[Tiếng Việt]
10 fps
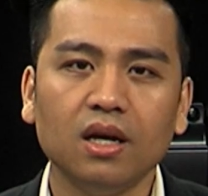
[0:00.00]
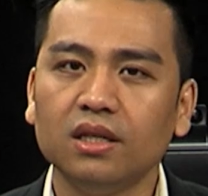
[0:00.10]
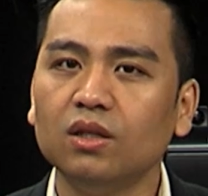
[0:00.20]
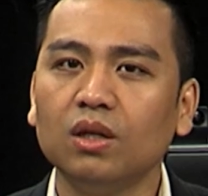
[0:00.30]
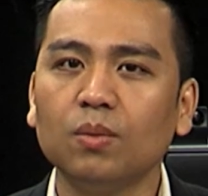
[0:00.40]

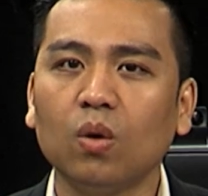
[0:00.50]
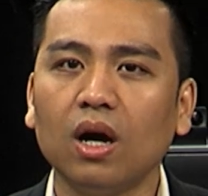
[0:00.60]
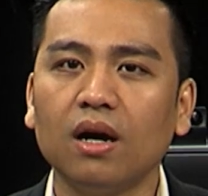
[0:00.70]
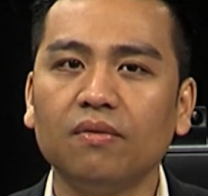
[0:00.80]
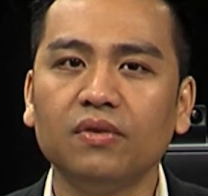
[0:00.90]
Nhiều năm
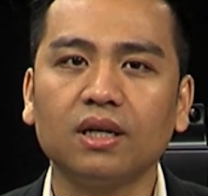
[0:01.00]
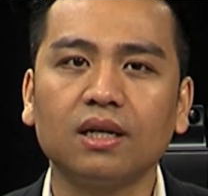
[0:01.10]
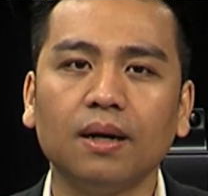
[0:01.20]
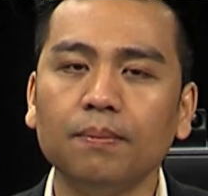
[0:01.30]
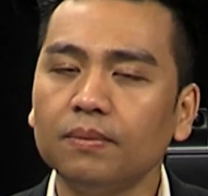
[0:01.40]
qua,
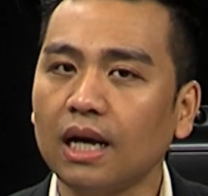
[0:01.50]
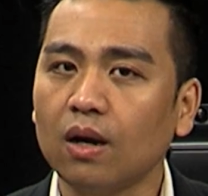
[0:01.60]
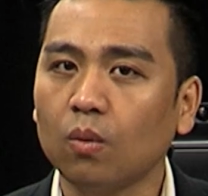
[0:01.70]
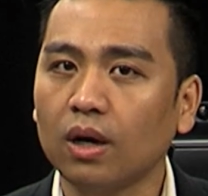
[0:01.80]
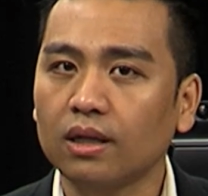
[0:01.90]
việc cấm
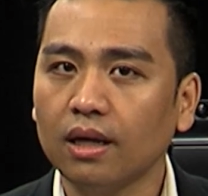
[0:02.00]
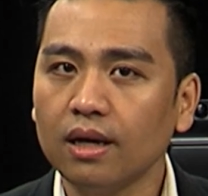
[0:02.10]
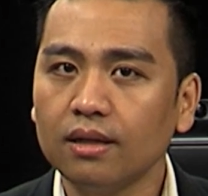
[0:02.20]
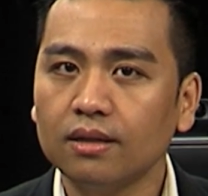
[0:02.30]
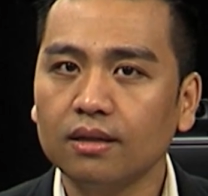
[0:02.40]
tặng quà
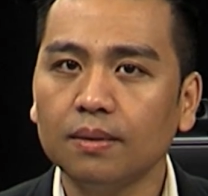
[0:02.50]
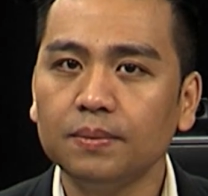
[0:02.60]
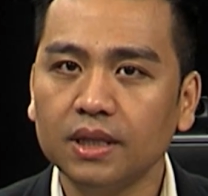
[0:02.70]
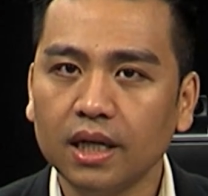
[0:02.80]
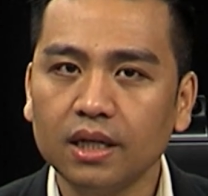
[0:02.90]
Tết cấp
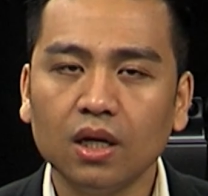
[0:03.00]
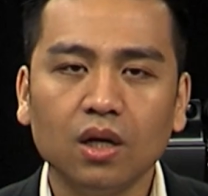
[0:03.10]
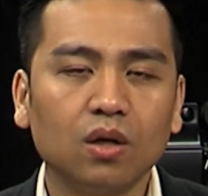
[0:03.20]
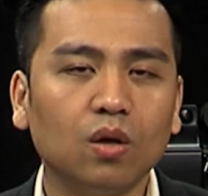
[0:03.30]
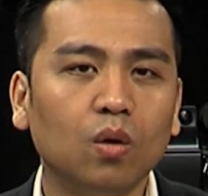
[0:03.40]
trên
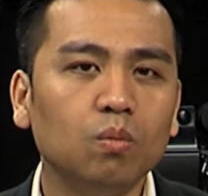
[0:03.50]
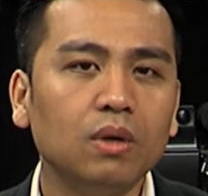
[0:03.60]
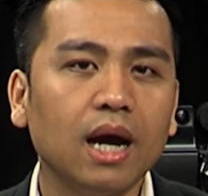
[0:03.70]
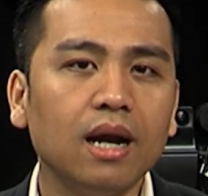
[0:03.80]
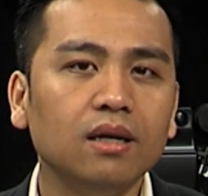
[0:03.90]
cũng
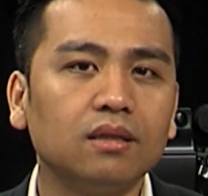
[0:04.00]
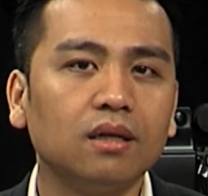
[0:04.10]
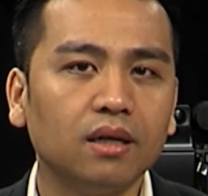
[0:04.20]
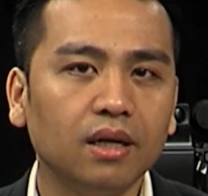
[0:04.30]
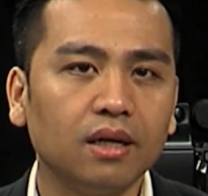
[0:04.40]
đã được
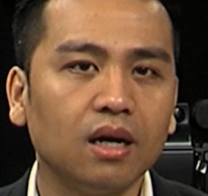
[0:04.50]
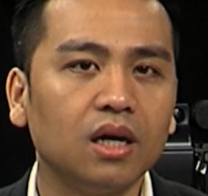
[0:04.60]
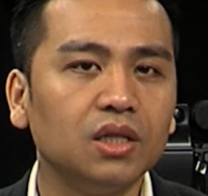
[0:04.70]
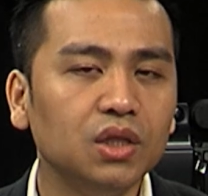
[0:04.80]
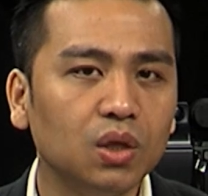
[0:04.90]
thực hiện
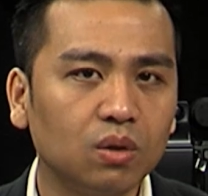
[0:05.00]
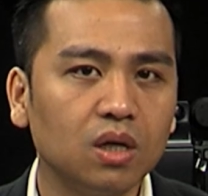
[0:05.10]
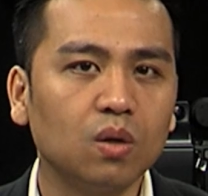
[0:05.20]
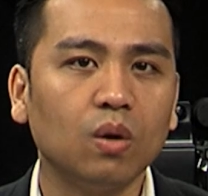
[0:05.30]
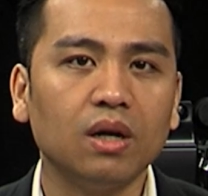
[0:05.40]
ở nhiều
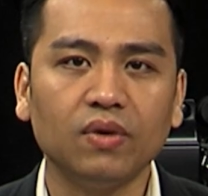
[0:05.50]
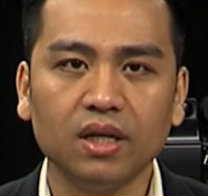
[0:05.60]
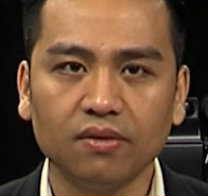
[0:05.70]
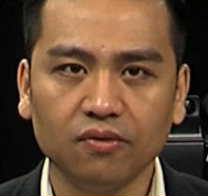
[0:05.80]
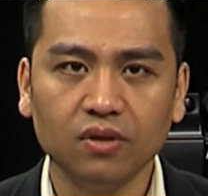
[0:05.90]
cơ quan và
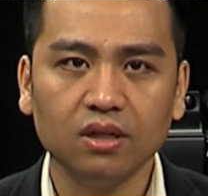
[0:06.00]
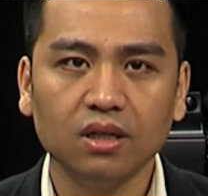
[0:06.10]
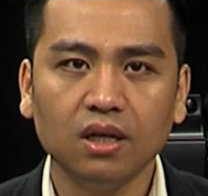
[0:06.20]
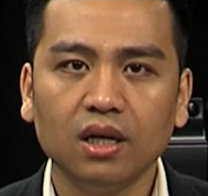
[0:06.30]
địa phương,